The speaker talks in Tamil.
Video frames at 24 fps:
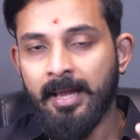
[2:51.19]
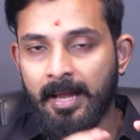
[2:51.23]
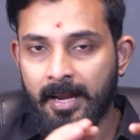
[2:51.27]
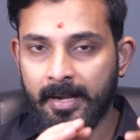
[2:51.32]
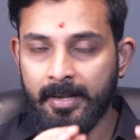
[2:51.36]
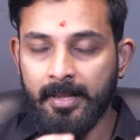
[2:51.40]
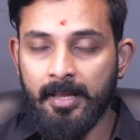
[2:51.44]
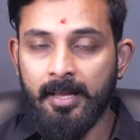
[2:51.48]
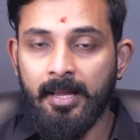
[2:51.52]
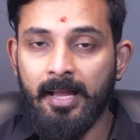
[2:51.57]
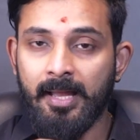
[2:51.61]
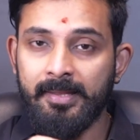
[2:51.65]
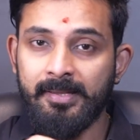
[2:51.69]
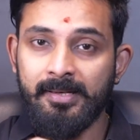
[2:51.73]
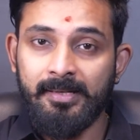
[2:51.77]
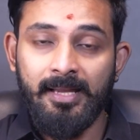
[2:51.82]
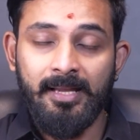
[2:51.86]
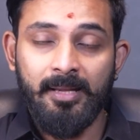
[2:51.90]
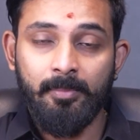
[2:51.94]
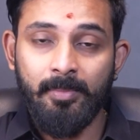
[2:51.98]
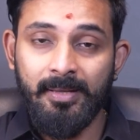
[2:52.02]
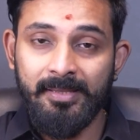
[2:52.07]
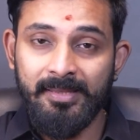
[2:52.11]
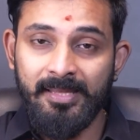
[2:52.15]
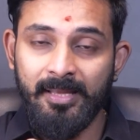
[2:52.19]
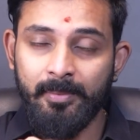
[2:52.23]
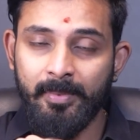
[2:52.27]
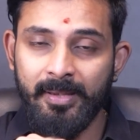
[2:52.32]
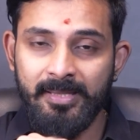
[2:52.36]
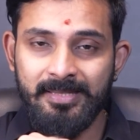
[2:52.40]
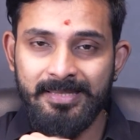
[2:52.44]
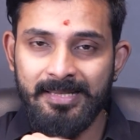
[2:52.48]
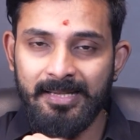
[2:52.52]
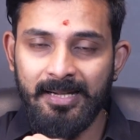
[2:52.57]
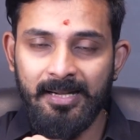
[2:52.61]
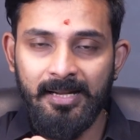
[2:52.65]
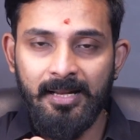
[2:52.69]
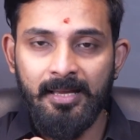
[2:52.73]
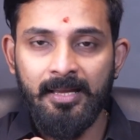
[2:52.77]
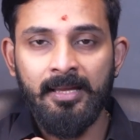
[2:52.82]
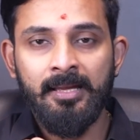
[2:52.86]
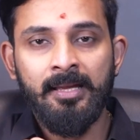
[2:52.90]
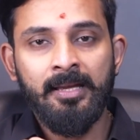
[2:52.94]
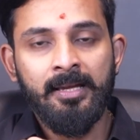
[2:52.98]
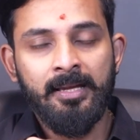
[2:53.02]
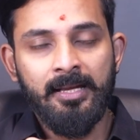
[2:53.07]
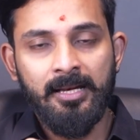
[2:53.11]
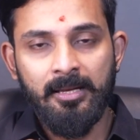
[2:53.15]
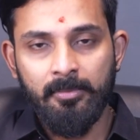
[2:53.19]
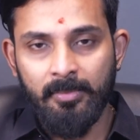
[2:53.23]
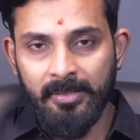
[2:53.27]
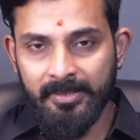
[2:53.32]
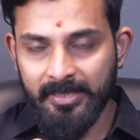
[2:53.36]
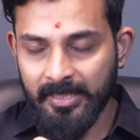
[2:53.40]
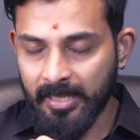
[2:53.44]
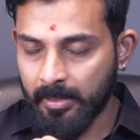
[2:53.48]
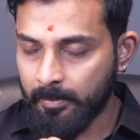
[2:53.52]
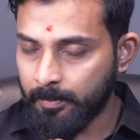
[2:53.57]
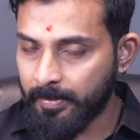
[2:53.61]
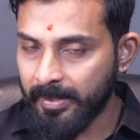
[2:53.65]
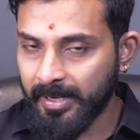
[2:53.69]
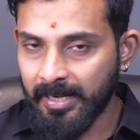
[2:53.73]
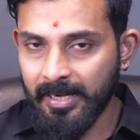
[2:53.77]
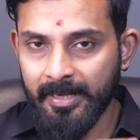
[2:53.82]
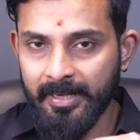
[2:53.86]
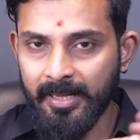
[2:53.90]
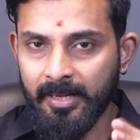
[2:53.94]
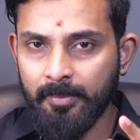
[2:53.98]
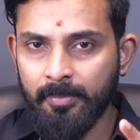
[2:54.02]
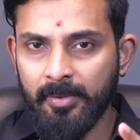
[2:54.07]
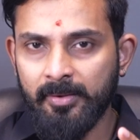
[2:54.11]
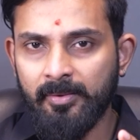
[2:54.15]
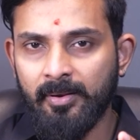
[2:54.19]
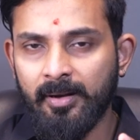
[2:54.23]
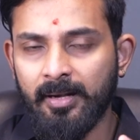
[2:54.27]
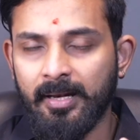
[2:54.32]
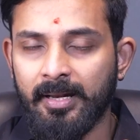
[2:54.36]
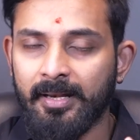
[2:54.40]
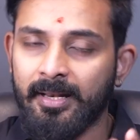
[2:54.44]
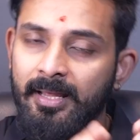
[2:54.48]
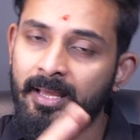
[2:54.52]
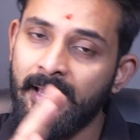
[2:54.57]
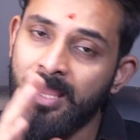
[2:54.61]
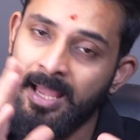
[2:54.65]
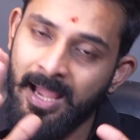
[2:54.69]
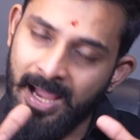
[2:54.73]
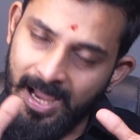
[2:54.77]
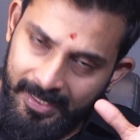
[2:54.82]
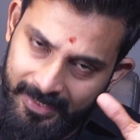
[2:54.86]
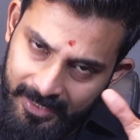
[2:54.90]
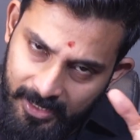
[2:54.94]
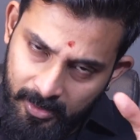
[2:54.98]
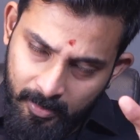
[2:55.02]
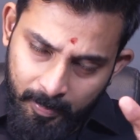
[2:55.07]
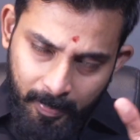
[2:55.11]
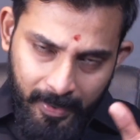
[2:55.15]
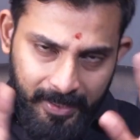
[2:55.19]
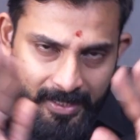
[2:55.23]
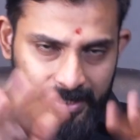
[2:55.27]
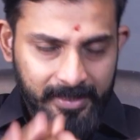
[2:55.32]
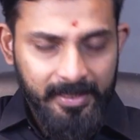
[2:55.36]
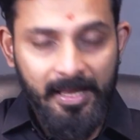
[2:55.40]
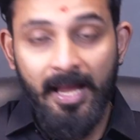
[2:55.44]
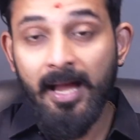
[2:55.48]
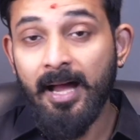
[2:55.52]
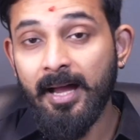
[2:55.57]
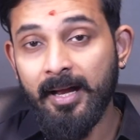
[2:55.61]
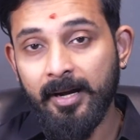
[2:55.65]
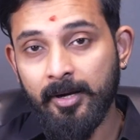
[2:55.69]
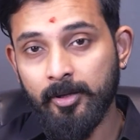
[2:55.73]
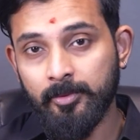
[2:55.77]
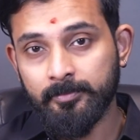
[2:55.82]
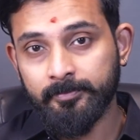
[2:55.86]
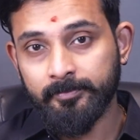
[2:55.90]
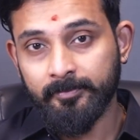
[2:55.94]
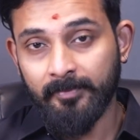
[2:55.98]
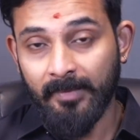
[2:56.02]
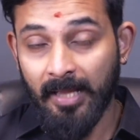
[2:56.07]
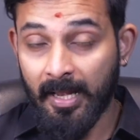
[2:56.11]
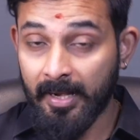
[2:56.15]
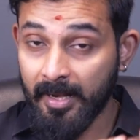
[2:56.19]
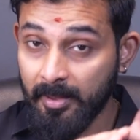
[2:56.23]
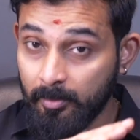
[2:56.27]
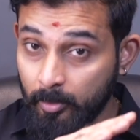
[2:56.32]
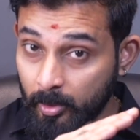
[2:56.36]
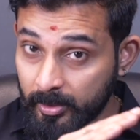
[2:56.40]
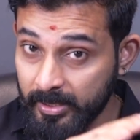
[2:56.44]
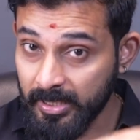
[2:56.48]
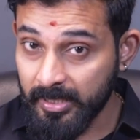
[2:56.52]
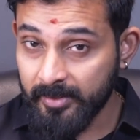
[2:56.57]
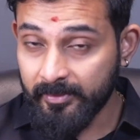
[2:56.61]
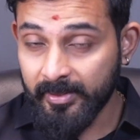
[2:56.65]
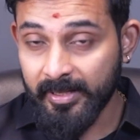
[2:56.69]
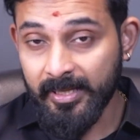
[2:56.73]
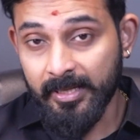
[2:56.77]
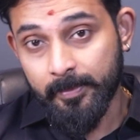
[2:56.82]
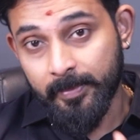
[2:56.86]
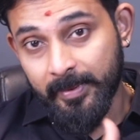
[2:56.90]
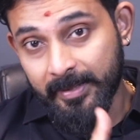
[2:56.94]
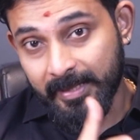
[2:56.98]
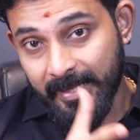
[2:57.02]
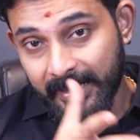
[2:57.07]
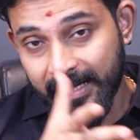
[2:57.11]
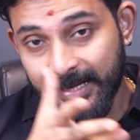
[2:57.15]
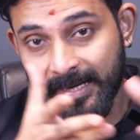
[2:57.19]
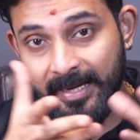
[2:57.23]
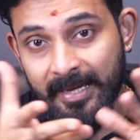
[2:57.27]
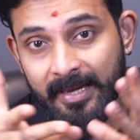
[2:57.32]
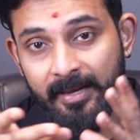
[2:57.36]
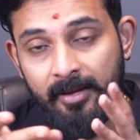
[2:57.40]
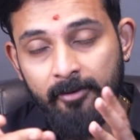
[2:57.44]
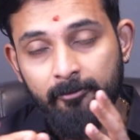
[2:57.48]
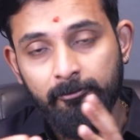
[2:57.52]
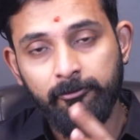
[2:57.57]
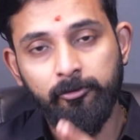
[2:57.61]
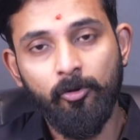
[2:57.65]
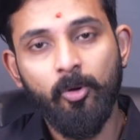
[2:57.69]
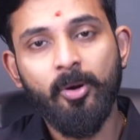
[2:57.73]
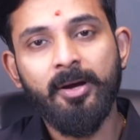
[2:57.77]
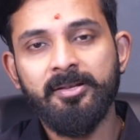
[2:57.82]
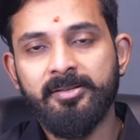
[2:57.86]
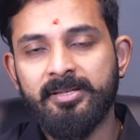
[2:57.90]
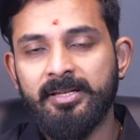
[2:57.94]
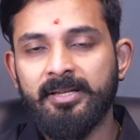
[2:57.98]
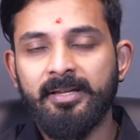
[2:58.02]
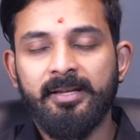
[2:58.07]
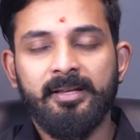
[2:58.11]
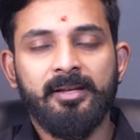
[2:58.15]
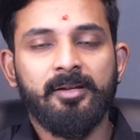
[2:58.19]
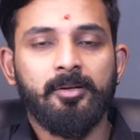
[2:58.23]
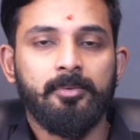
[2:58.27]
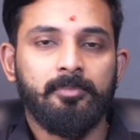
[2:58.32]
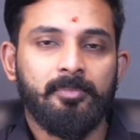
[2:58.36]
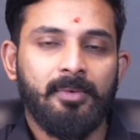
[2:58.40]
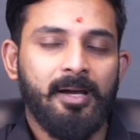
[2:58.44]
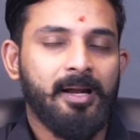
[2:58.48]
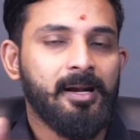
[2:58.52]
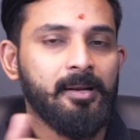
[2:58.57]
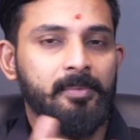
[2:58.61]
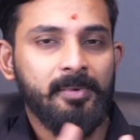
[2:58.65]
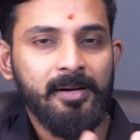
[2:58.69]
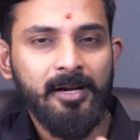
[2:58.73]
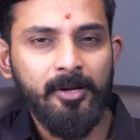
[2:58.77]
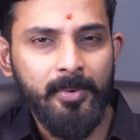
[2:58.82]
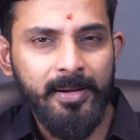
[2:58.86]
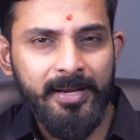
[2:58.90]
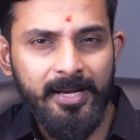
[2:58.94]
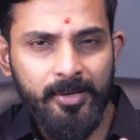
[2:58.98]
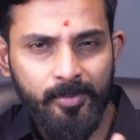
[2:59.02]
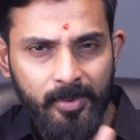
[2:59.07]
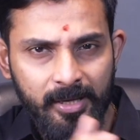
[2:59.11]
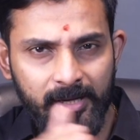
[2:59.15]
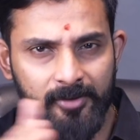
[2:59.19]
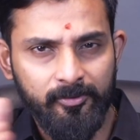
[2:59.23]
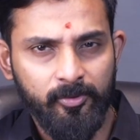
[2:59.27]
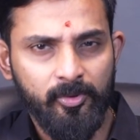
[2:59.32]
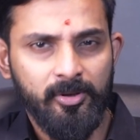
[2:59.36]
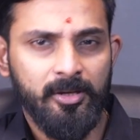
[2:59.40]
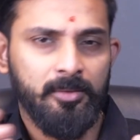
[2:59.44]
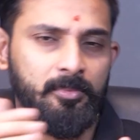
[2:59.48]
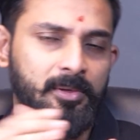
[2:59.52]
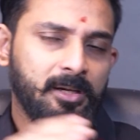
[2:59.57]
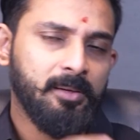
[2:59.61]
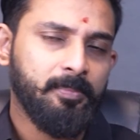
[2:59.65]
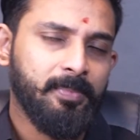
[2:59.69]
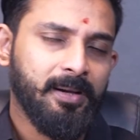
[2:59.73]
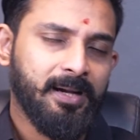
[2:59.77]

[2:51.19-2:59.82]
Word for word: ஆனால் அதற்காக மற்ற அமைச்சர்களை இல்லை மற்ற எம்பிகளை அட்டாக் பண்ணுவாங்களான்னா அதையும் பண்ணி தான் ஆகணும் ஆனால் முதல்ல விட இப்போ நிறைய ஃபோக்கஸ் இங்கே இருக்கும் காரணம்னா டுவெண்ட்டி டுவெண்ட்டி ஃபோர் நமக்கு